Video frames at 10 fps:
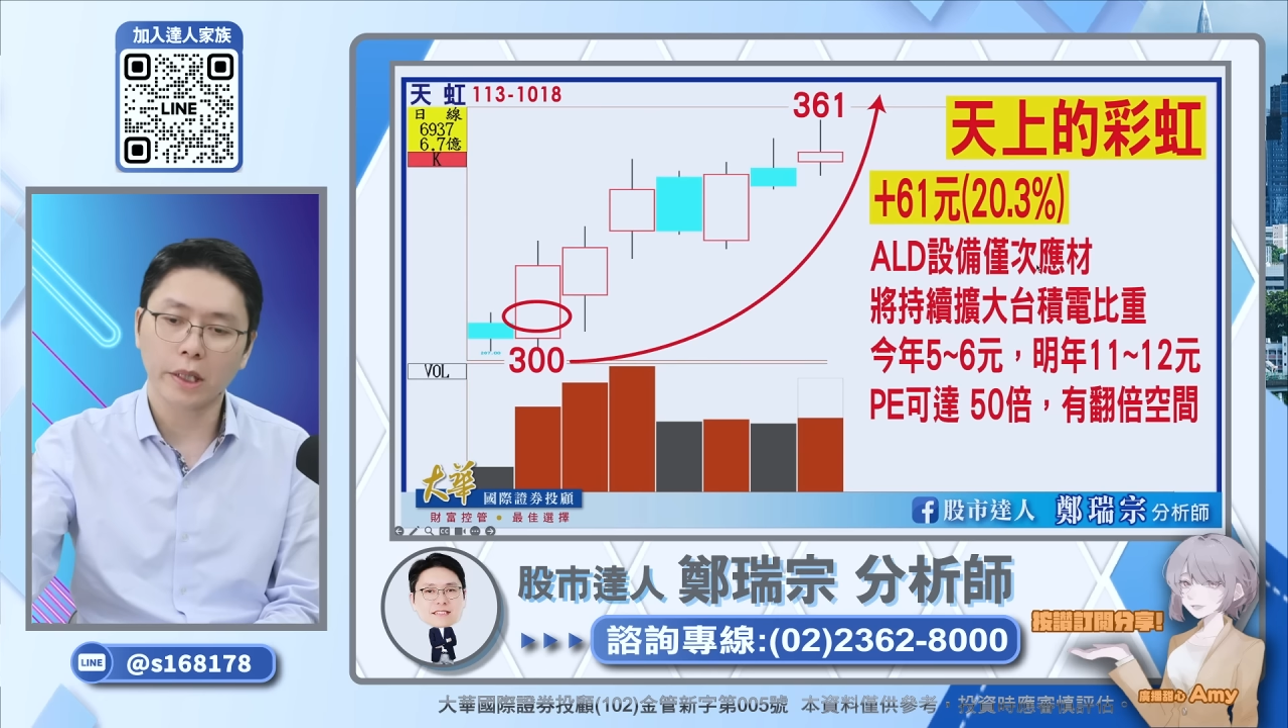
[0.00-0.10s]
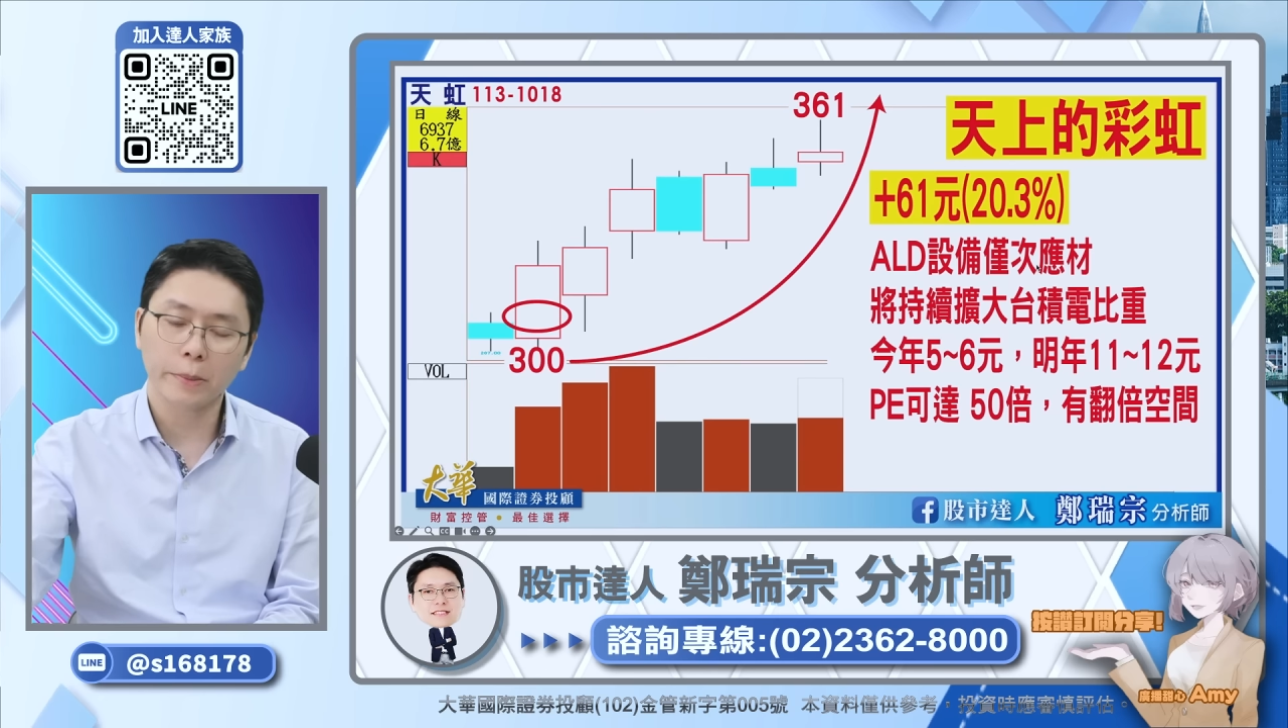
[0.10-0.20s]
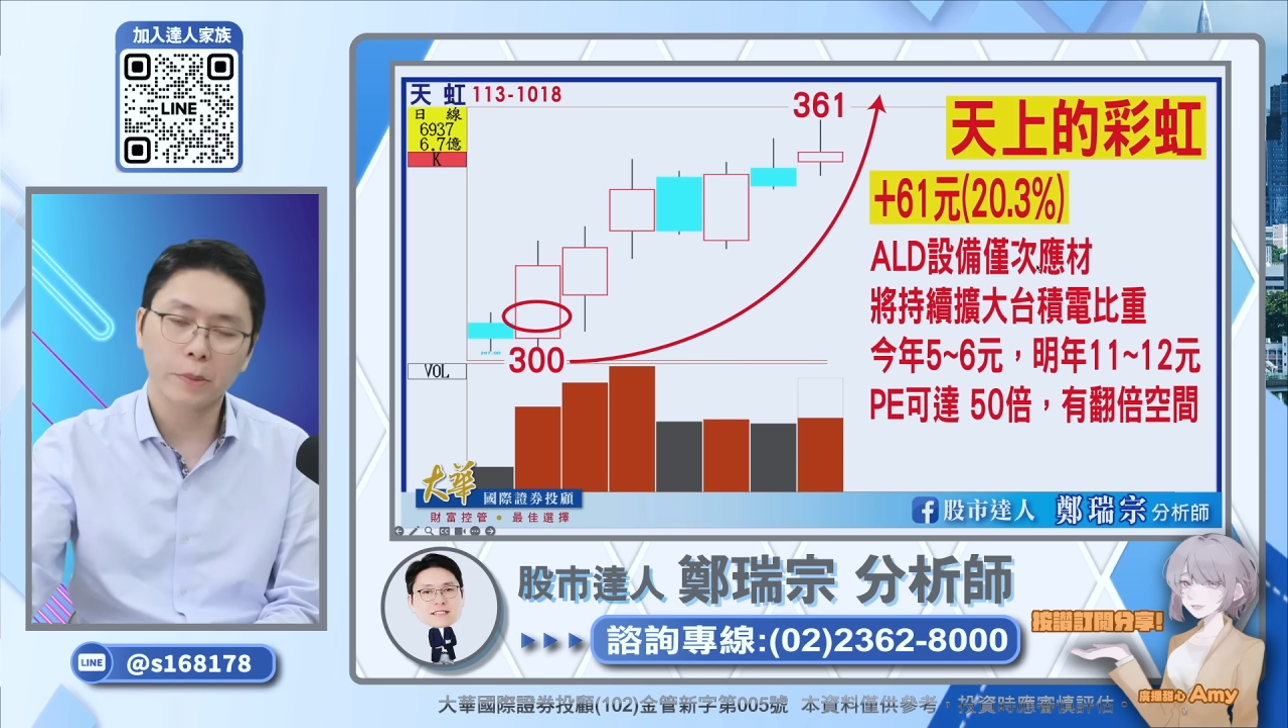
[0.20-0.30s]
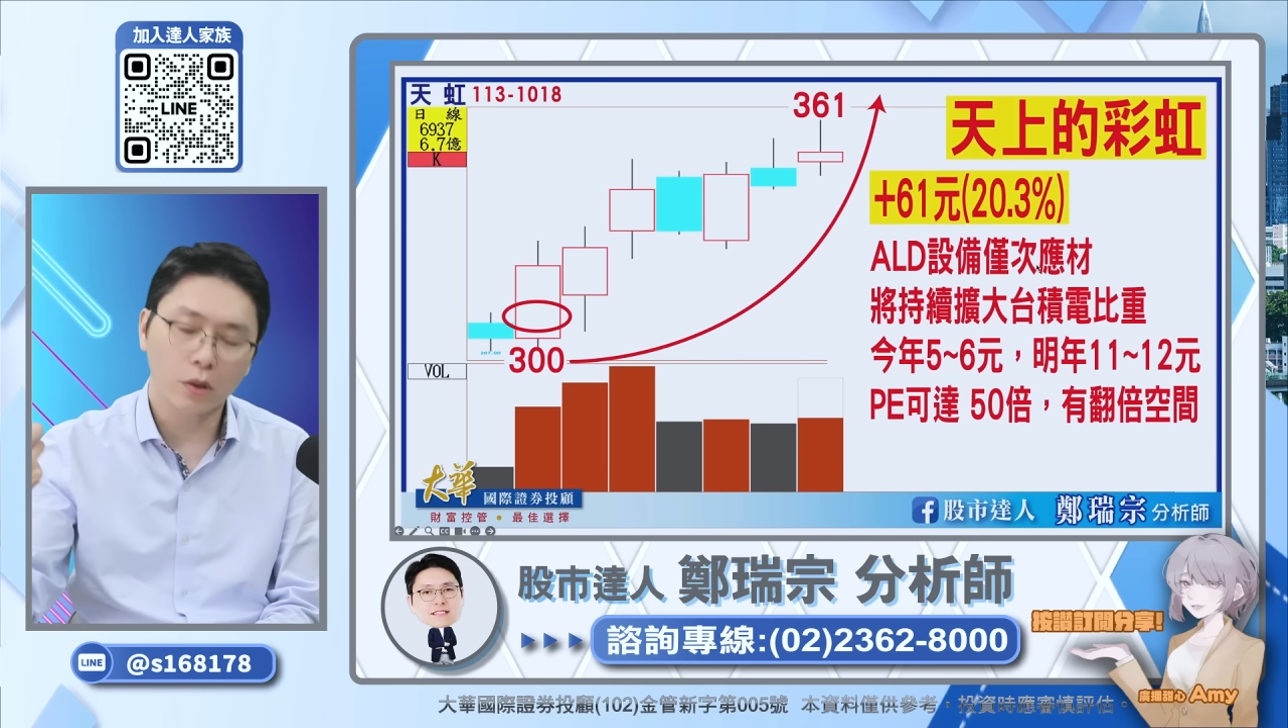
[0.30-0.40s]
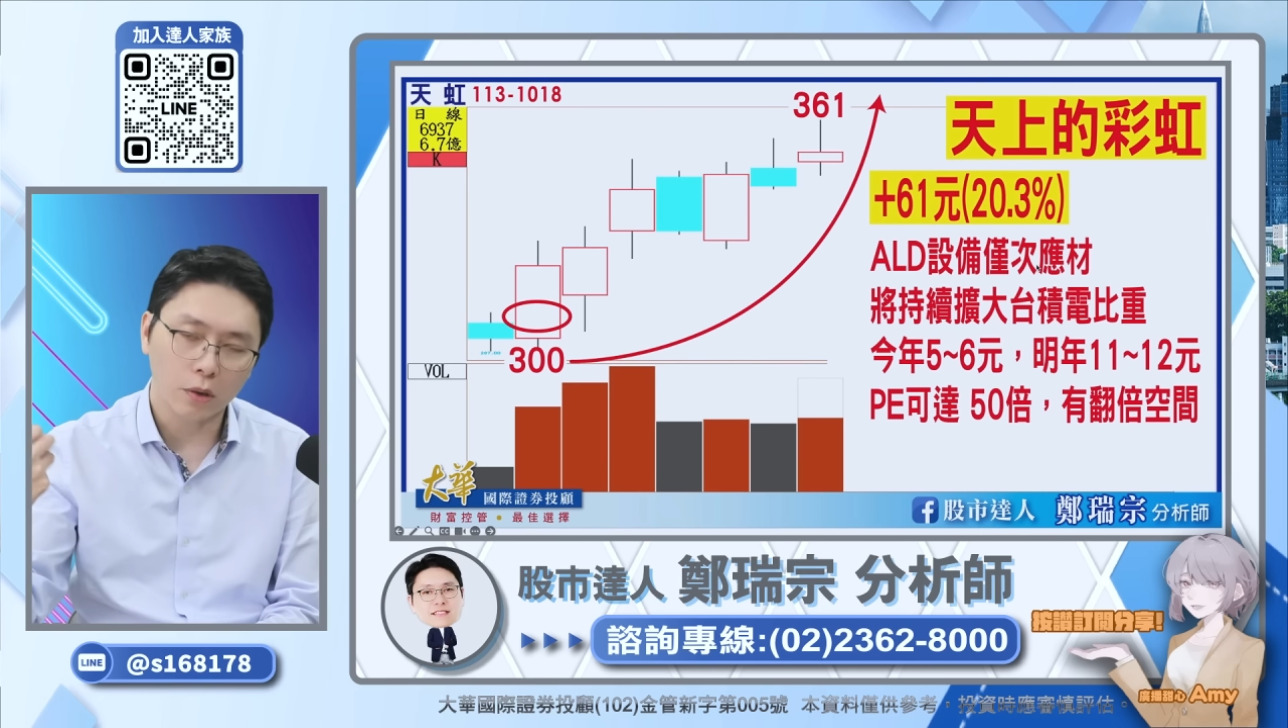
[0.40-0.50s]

M Core，